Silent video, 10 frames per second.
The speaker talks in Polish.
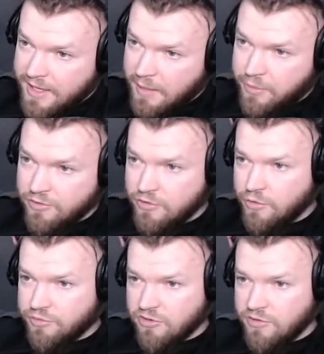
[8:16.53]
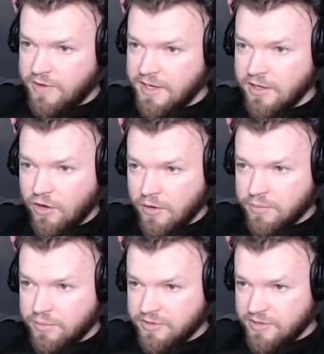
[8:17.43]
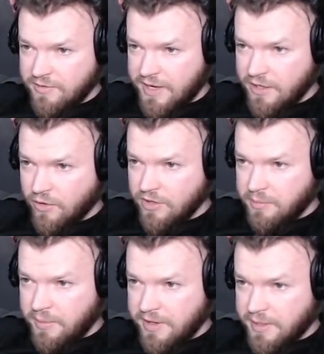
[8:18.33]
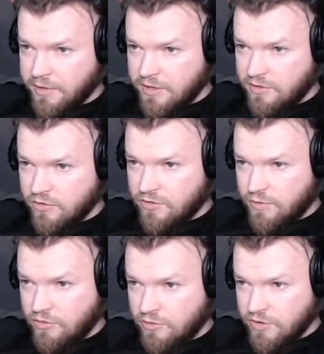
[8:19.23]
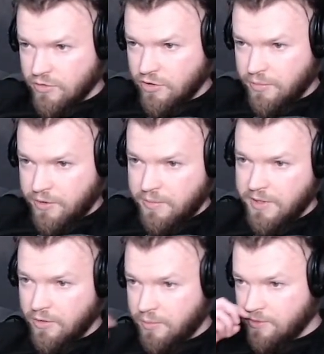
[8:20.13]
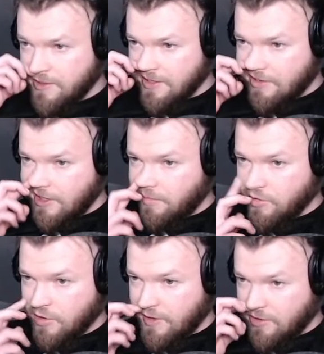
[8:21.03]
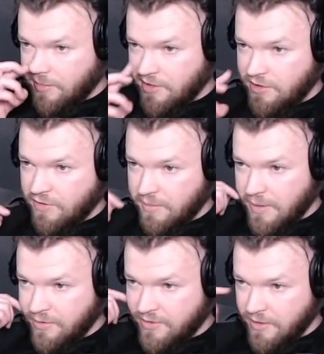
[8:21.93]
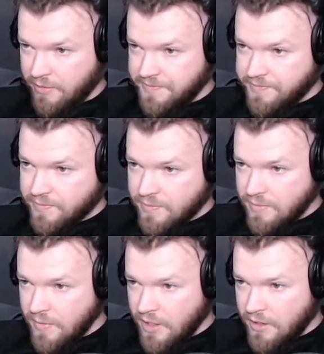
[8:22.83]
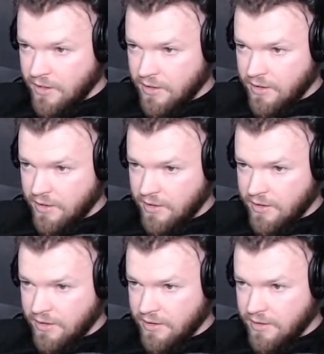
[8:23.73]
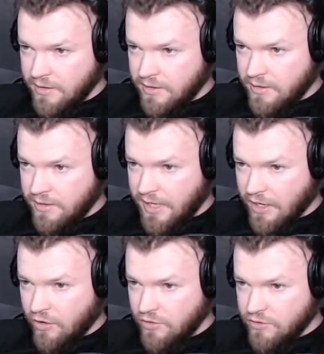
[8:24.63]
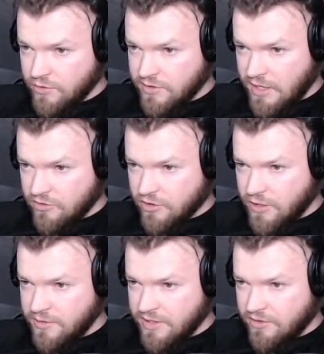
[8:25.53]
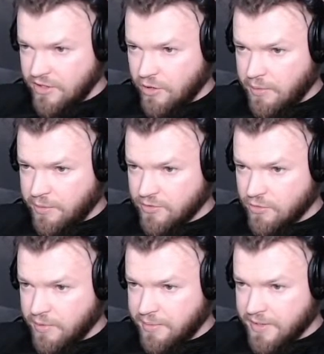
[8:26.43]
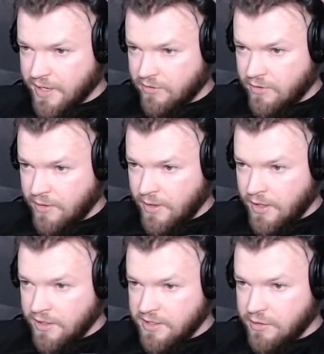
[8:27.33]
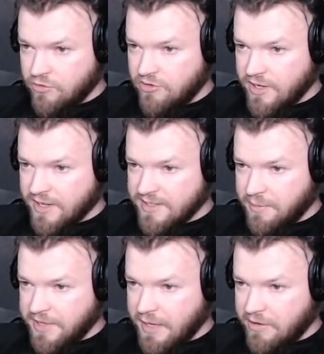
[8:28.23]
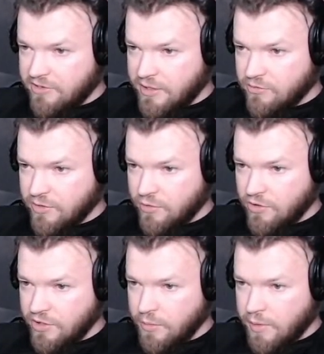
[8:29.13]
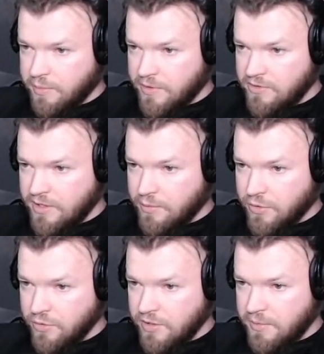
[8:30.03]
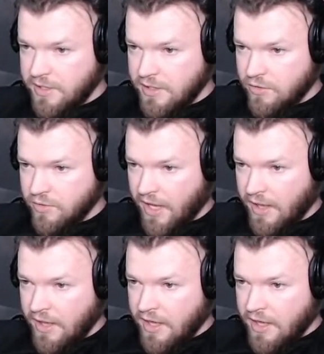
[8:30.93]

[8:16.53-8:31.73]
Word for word: Na początku przeżywali go, przyzywali go, nie pamiętam, kiedyś ktoś zwrócił się do niego po imieniu. Później zaczęli montować obraźliwe memy z nim. E, na końcu za szkoły zaczęli go po prostu popychać. Gdy nauczycielka zapytała się, czemu go nie lubią, odpowiedzieli, bo rudy mnie irytuje.